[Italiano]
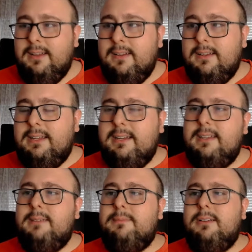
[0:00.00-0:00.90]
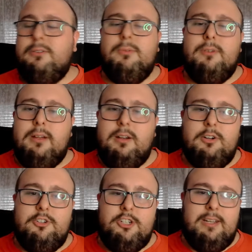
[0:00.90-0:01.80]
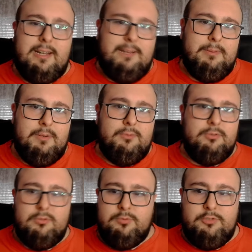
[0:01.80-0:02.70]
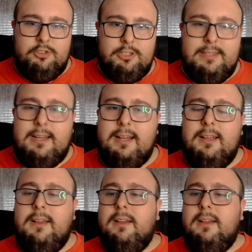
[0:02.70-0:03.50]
incredibile. Comunque oggi abbiamo avuto l'ufficialità,